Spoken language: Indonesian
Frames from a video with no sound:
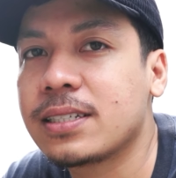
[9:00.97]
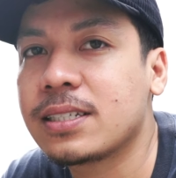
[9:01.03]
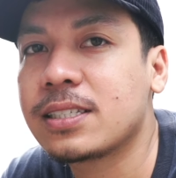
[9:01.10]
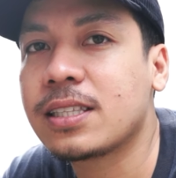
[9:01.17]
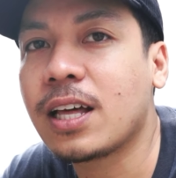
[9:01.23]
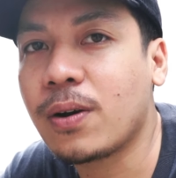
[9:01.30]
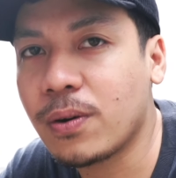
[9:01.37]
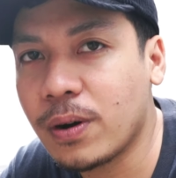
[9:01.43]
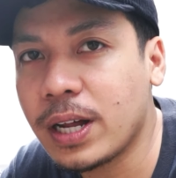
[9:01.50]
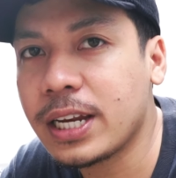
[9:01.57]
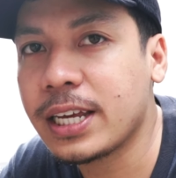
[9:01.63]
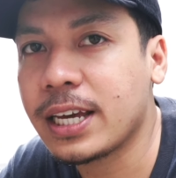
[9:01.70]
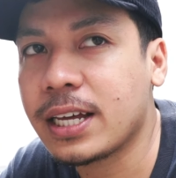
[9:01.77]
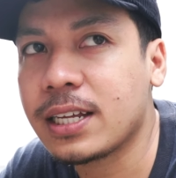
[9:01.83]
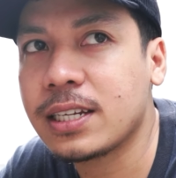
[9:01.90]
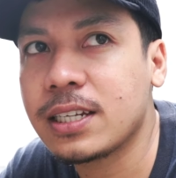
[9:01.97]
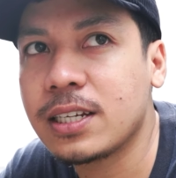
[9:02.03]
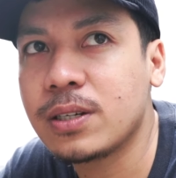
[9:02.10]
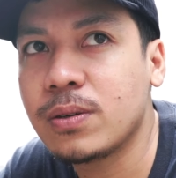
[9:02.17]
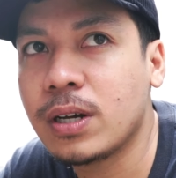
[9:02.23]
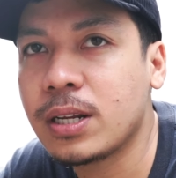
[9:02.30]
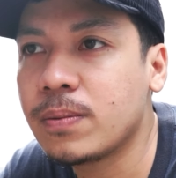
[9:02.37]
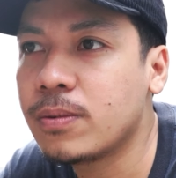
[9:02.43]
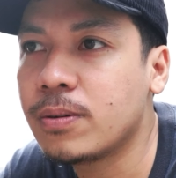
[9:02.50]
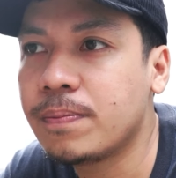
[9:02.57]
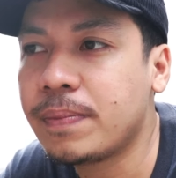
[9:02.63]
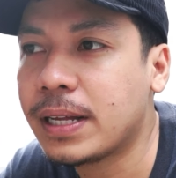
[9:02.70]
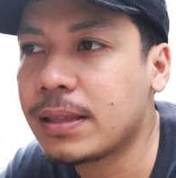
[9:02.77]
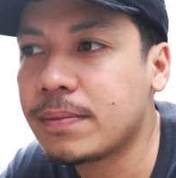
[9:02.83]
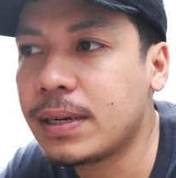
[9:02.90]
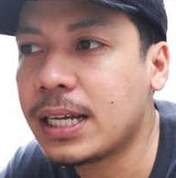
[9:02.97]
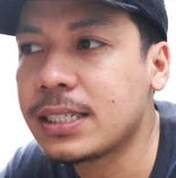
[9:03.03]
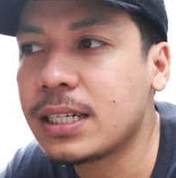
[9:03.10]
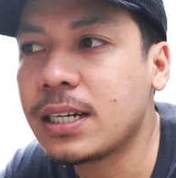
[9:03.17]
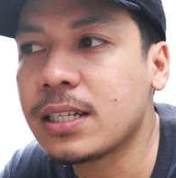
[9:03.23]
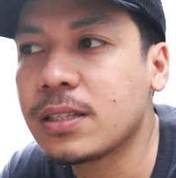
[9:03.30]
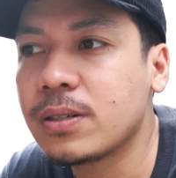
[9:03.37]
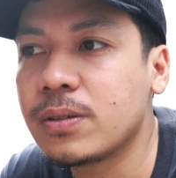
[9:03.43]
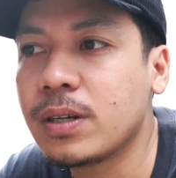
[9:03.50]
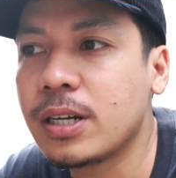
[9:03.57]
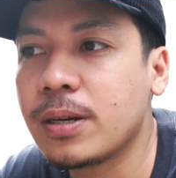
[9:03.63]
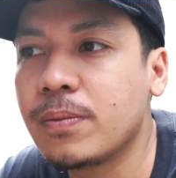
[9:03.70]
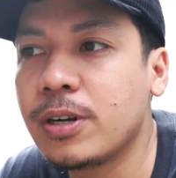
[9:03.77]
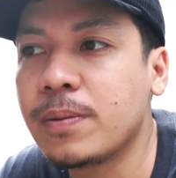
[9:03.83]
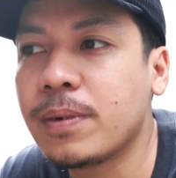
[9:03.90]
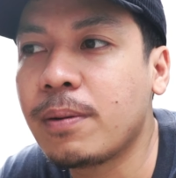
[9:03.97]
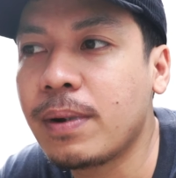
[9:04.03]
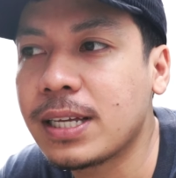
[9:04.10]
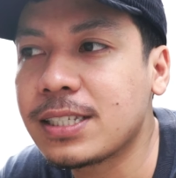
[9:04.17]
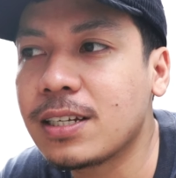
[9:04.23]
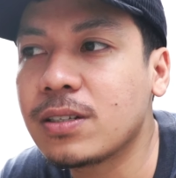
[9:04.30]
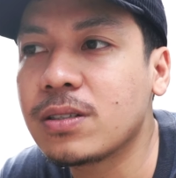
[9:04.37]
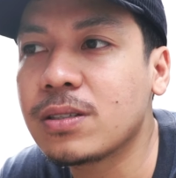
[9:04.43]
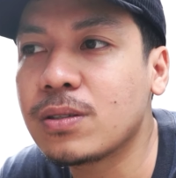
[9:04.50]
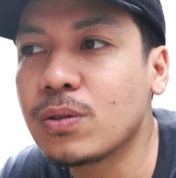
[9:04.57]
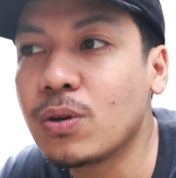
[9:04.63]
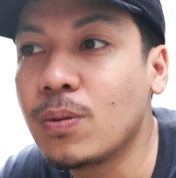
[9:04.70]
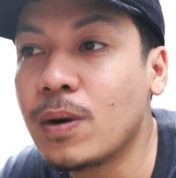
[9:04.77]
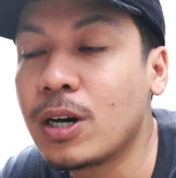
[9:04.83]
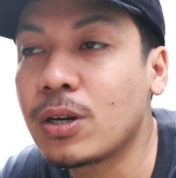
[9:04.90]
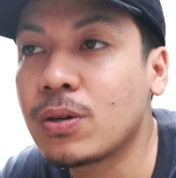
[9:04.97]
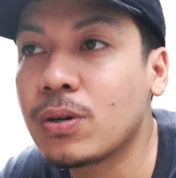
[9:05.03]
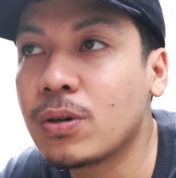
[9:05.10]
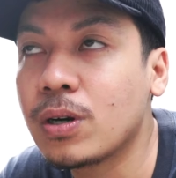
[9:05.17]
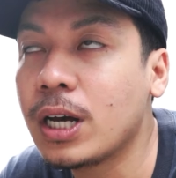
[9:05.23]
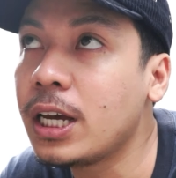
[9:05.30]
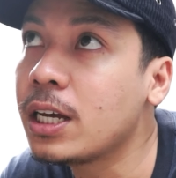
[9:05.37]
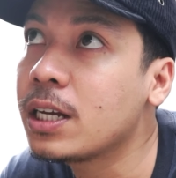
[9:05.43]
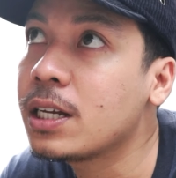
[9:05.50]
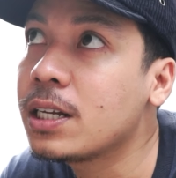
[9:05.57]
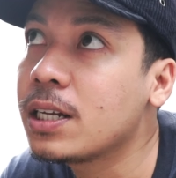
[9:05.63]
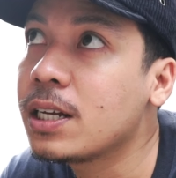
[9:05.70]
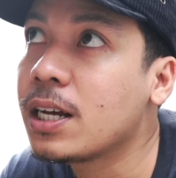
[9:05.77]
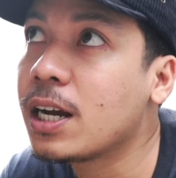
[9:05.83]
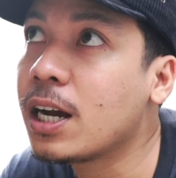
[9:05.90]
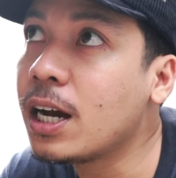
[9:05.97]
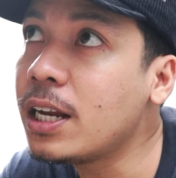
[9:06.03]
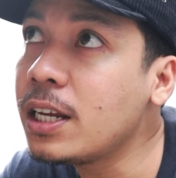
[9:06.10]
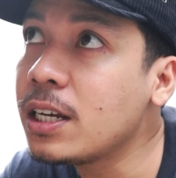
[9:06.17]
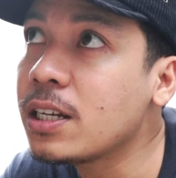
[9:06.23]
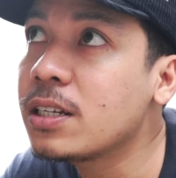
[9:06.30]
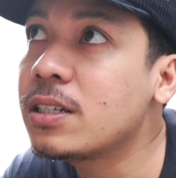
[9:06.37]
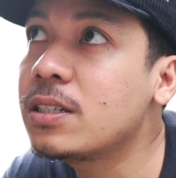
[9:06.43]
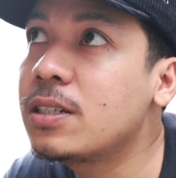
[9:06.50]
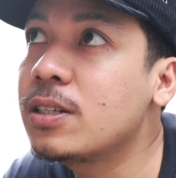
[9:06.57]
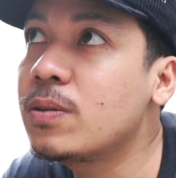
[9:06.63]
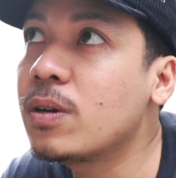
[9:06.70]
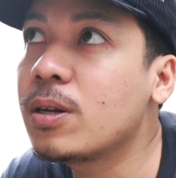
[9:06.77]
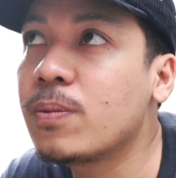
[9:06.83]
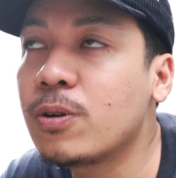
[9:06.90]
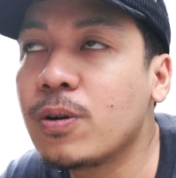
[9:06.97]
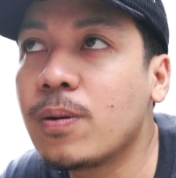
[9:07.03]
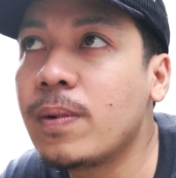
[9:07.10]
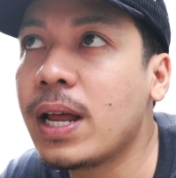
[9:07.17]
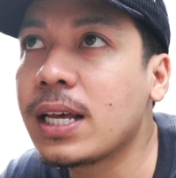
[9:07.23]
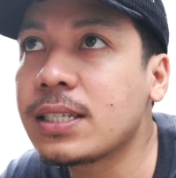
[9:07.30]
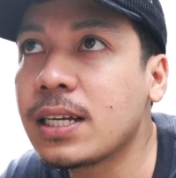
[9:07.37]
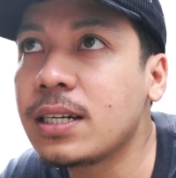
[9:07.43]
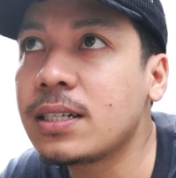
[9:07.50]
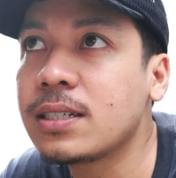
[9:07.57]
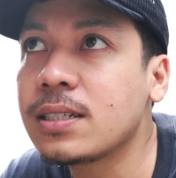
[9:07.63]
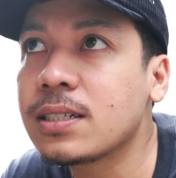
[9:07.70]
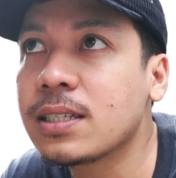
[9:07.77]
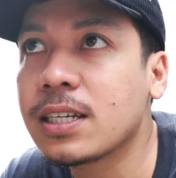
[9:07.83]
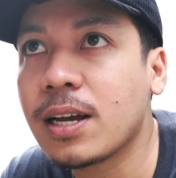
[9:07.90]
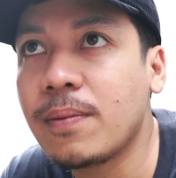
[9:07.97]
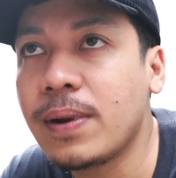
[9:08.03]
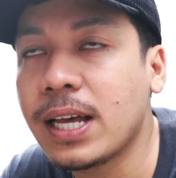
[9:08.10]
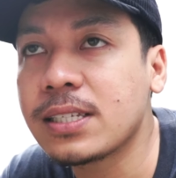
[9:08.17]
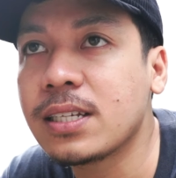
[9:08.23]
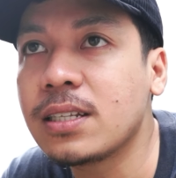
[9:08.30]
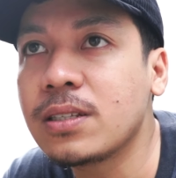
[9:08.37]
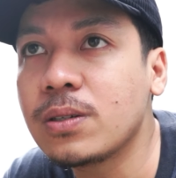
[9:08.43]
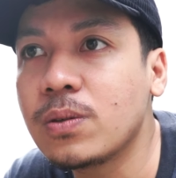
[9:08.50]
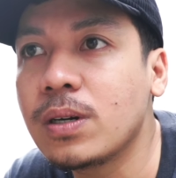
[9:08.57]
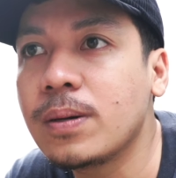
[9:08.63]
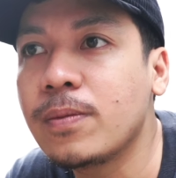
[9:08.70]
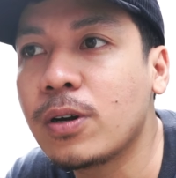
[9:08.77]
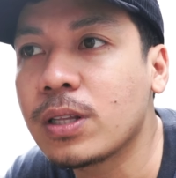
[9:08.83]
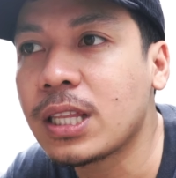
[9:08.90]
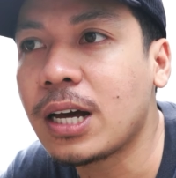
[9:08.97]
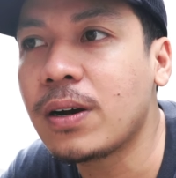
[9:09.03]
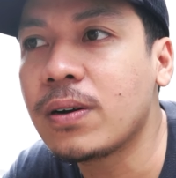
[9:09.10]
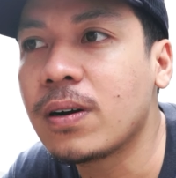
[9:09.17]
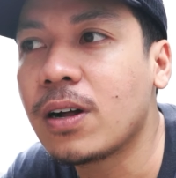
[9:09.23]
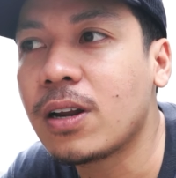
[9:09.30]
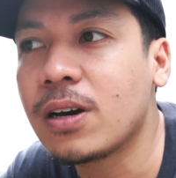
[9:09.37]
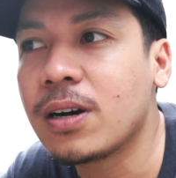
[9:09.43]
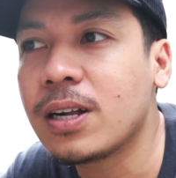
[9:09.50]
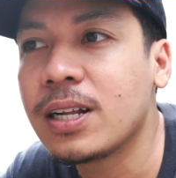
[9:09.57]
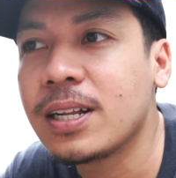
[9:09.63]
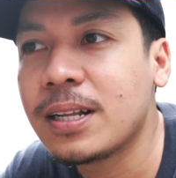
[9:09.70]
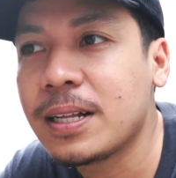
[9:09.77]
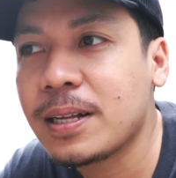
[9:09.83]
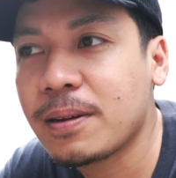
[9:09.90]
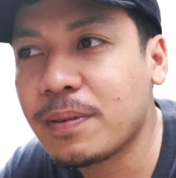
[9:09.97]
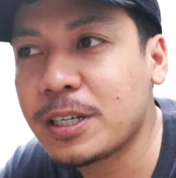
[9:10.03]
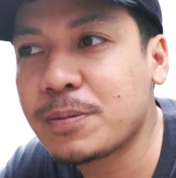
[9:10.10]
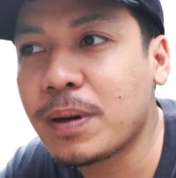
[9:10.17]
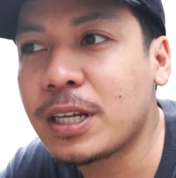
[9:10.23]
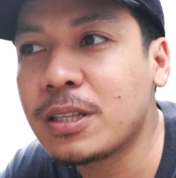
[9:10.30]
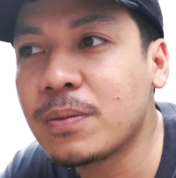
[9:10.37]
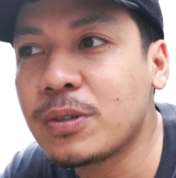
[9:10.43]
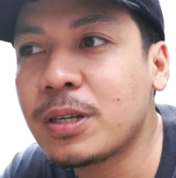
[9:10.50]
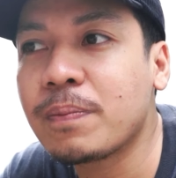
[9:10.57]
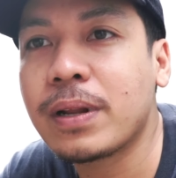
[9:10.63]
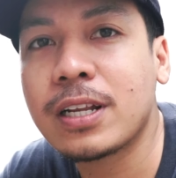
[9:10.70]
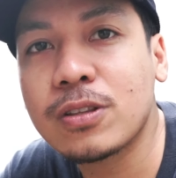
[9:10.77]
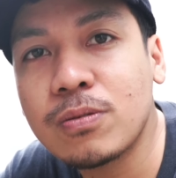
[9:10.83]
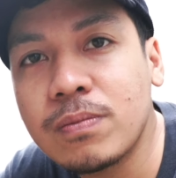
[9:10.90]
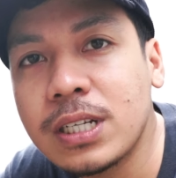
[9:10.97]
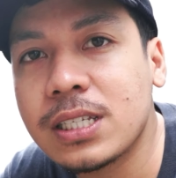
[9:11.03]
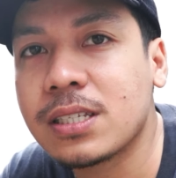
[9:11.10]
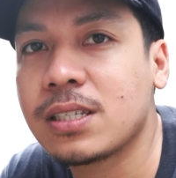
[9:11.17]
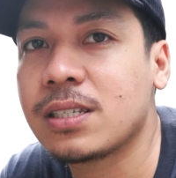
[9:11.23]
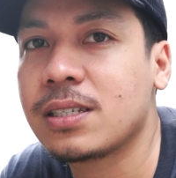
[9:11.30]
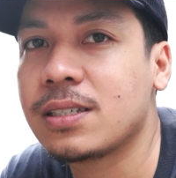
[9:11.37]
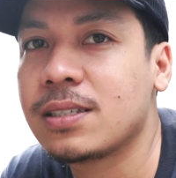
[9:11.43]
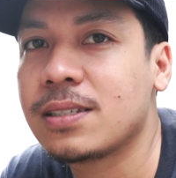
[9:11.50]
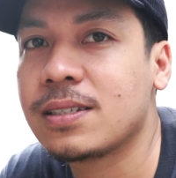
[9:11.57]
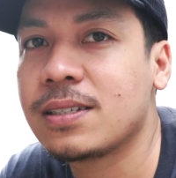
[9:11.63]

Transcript: Setahu gue nih ya di 2014-an atau 2015-an tuh gue baru eh enggak deh di 2012-an, 13-an tuh gue baru tahu kalau Vespa itu punya pelek tubeless.